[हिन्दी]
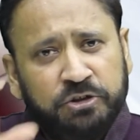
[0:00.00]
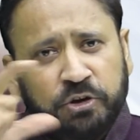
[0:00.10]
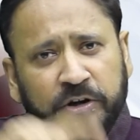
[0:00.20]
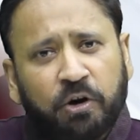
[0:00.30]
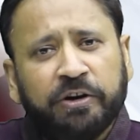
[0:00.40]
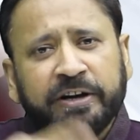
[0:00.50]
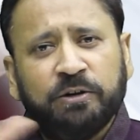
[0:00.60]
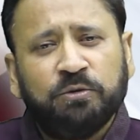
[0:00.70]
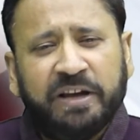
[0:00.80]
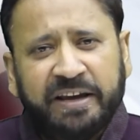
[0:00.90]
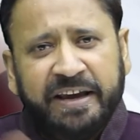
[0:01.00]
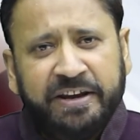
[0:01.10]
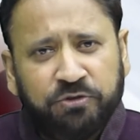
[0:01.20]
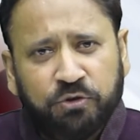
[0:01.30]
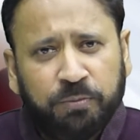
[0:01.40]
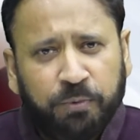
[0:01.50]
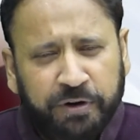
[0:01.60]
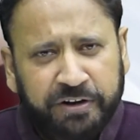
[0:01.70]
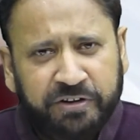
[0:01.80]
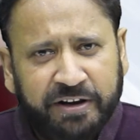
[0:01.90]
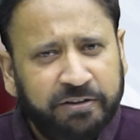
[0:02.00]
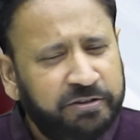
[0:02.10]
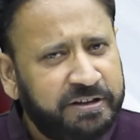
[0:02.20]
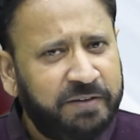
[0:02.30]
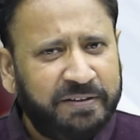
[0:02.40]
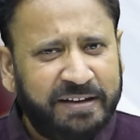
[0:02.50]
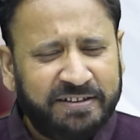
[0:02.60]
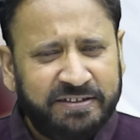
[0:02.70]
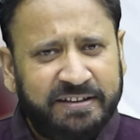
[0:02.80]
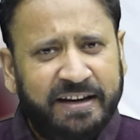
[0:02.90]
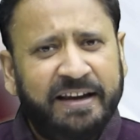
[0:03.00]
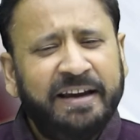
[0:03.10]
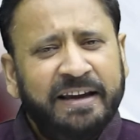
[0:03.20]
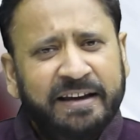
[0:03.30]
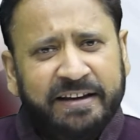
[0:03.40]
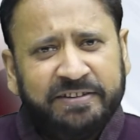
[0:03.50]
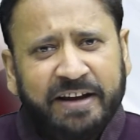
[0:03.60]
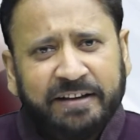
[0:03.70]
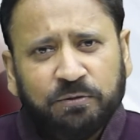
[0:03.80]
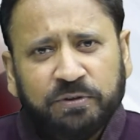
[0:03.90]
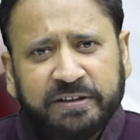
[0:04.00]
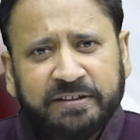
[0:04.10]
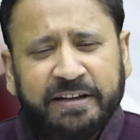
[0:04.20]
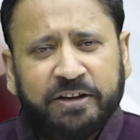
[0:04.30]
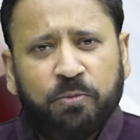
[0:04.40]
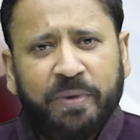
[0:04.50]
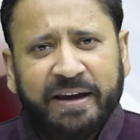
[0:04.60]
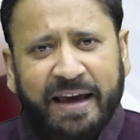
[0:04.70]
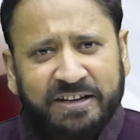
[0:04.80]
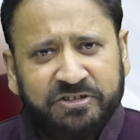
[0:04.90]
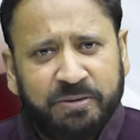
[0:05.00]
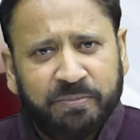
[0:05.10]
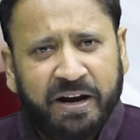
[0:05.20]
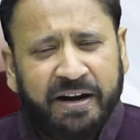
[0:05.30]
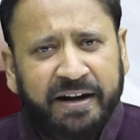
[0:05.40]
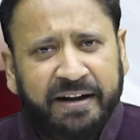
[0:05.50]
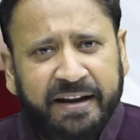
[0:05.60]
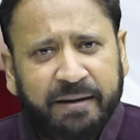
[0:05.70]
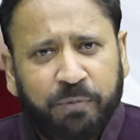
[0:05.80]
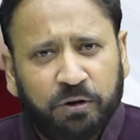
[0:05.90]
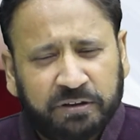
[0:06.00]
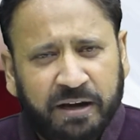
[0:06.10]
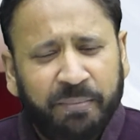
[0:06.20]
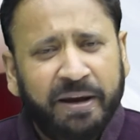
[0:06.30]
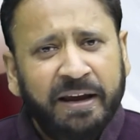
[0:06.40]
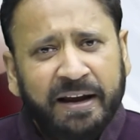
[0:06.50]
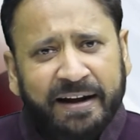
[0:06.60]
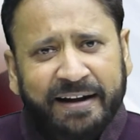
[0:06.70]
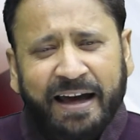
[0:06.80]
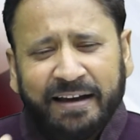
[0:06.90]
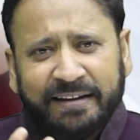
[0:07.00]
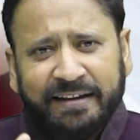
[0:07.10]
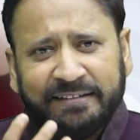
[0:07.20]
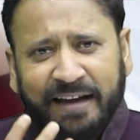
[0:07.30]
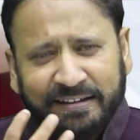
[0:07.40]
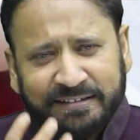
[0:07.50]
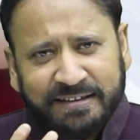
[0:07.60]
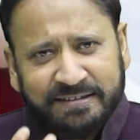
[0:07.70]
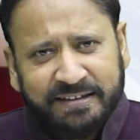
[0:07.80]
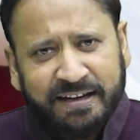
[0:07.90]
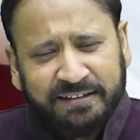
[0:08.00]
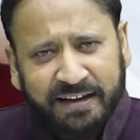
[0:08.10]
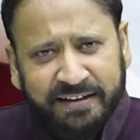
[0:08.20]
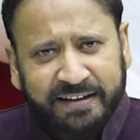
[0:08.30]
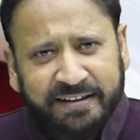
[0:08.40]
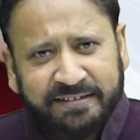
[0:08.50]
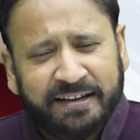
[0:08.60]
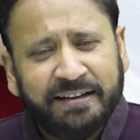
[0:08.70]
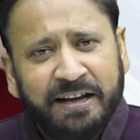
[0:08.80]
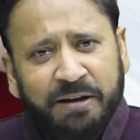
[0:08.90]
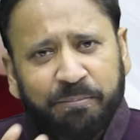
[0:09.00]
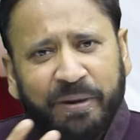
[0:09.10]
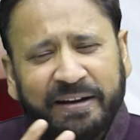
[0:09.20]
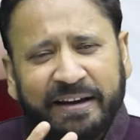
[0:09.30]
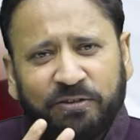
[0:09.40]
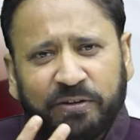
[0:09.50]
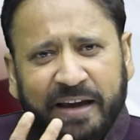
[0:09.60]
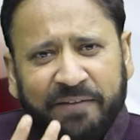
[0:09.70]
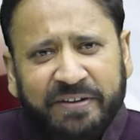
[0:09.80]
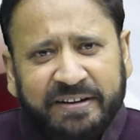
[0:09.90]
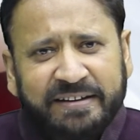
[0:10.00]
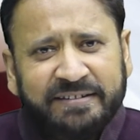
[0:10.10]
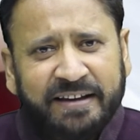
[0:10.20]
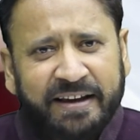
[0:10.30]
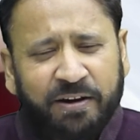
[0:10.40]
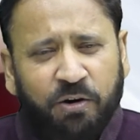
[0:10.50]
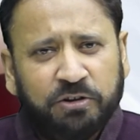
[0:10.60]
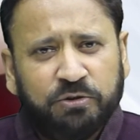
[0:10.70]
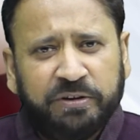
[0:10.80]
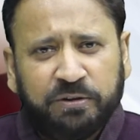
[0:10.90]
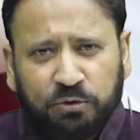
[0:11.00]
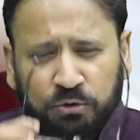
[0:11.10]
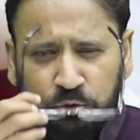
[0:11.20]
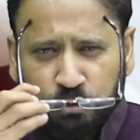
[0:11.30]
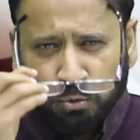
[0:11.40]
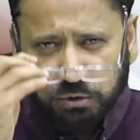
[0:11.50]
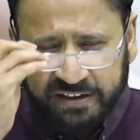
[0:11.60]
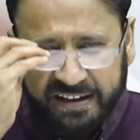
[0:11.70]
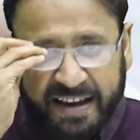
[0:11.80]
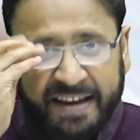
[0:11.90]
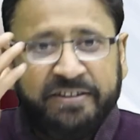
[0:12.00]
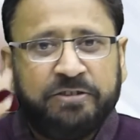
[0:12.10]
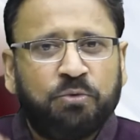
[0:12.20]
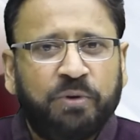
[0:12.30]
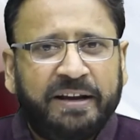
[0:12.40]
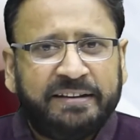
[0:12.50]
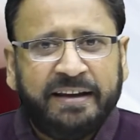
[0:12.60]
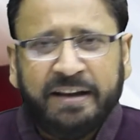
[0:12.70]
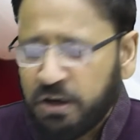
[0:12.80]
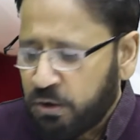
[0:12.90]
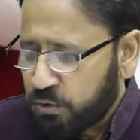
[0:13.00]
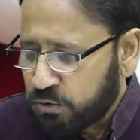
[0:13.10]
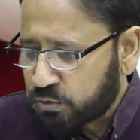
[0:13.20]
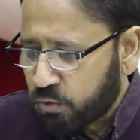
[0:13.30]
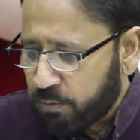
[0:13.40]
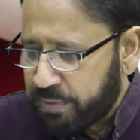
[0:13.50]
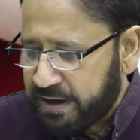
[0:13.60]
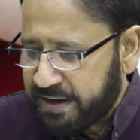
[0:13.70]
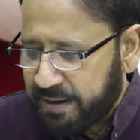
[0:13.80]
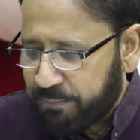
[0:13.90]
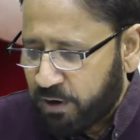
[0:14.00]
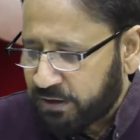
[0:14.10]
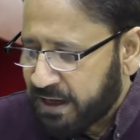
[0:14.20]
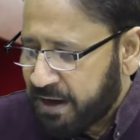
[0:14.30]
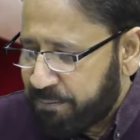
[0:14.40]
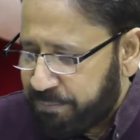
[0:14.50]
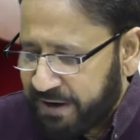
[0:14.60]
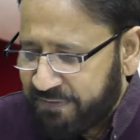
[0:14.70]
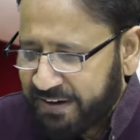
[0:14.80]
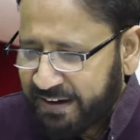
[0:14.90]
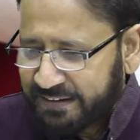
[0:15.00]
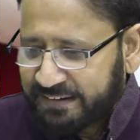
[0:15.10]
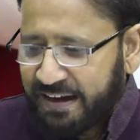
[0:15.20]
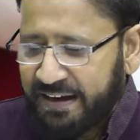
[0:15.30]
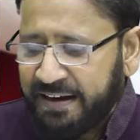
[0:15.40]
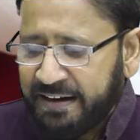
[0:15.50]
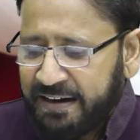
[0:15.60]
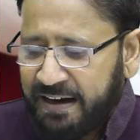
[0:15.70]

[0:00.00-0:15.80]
जो अकॉर्डिंग टू द एज ग्रुप होनी चाहिए जिसकी वजह यह है कि शायद उनकी ज़िंदगी में कैल्शियम का इनटेक बहुत कम है ना कि दांत की सेहत हड्डी की सेहत बल्कि जो कैविटीज़ हैं और जो टूथ डिकेन जिसको कहते हैं उसको भी ये बहुत प्रिवेंट करता है